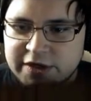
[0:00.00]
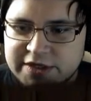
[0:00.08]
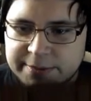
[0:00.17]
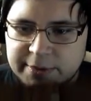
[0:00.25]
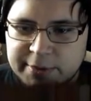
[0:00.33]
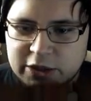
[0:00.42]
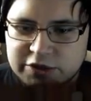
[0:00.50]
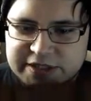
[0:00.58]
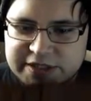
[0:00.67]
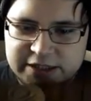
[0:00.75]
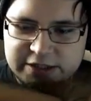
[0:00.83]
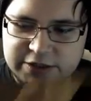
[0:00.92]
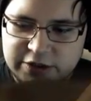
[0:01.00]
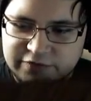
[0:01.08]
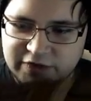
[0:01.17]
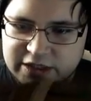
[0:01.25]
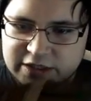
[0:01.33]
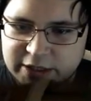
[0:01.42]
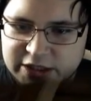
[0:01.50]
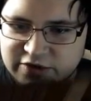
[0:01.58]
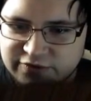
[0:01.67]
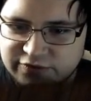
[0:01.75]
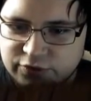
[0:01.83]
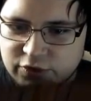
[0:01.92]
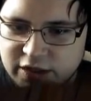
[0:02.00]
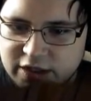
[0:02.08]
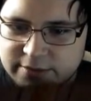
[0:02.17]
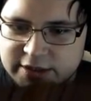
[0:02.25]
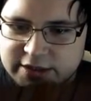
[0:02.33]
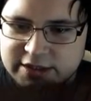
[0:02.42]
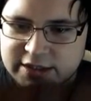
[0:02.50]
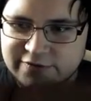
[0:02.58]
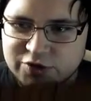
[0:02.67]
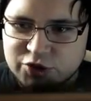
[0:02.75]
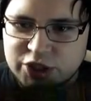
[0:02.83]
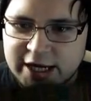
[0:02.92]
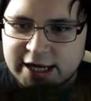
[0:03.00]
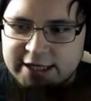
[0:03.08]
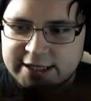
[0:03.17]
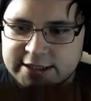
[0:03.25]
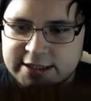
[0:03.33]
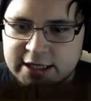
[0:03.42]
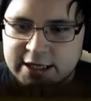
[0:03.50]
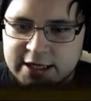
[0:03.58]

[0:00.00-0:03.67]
Ich habe immer Lust, die anzuzünden, weil ich immer das Gefühl habe, dass da wahrscheinlich